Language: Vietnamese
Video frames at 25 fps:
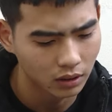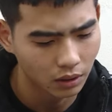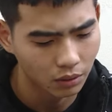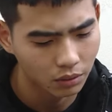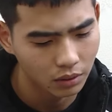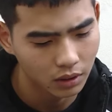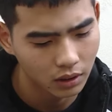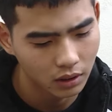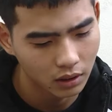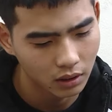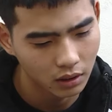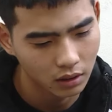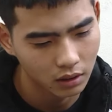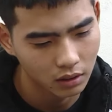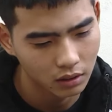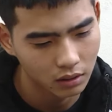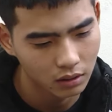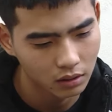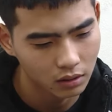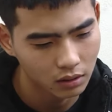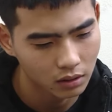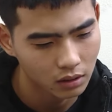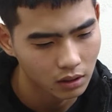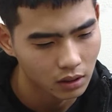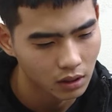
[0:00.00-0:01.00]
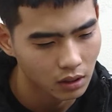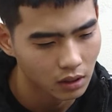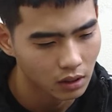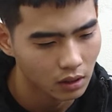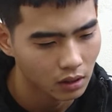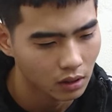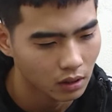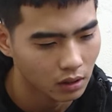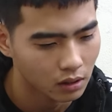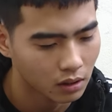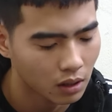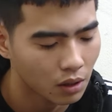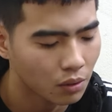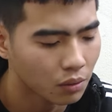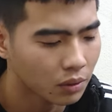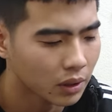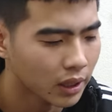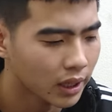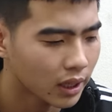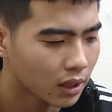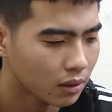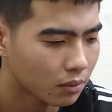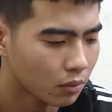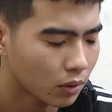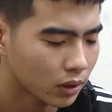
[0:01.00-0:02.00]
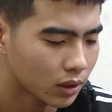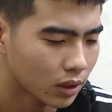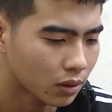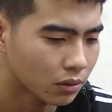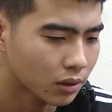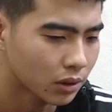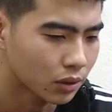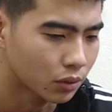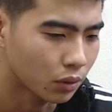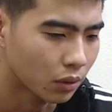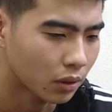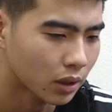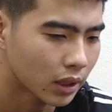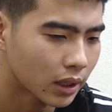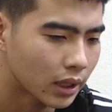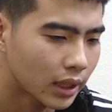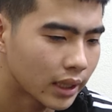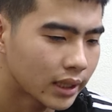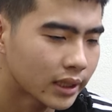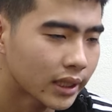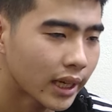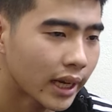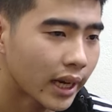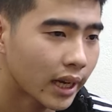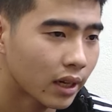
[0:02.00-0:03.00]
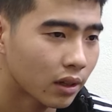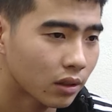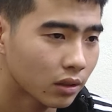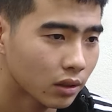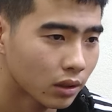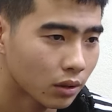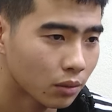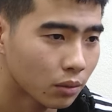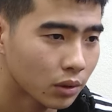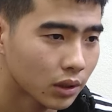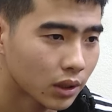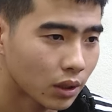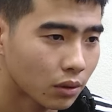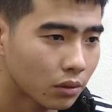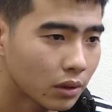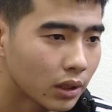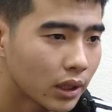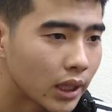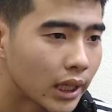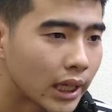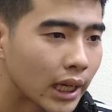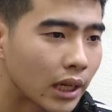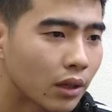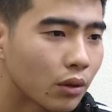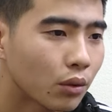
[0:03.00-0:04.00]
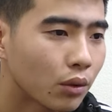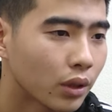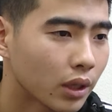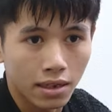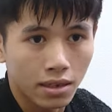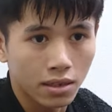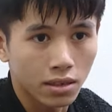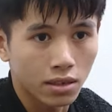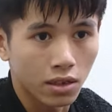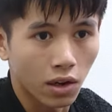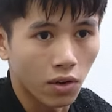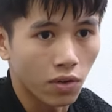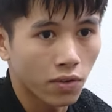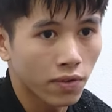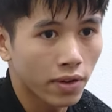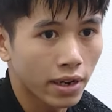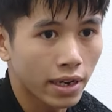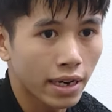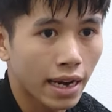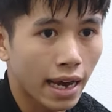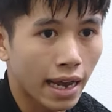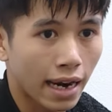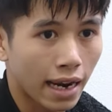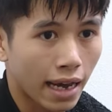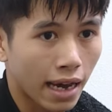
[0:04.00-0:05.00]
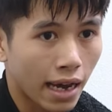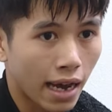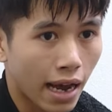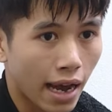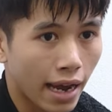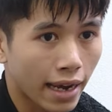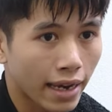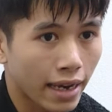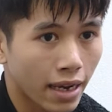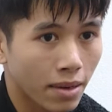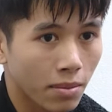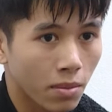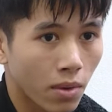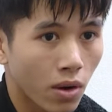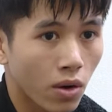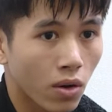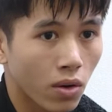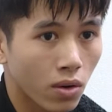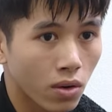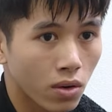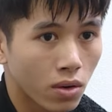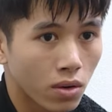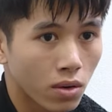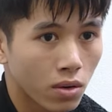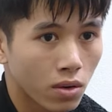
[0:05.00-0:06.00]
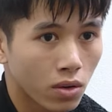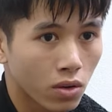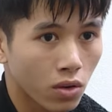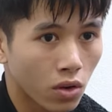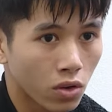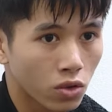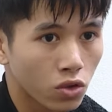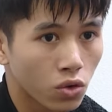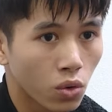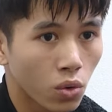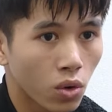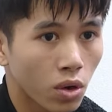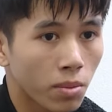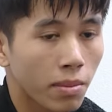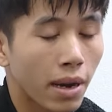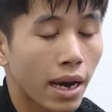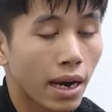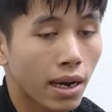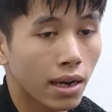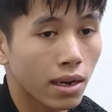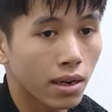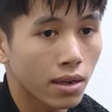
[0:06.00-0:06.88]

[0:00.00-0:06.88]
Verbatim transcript: Cháu thì ờ, không ở đây, bọn cháu chỉ xuống đây lấy xe, xong bọn cháu đi lên Hà Nội. Cháu với đàn là hai anh em họ, con chú con bác.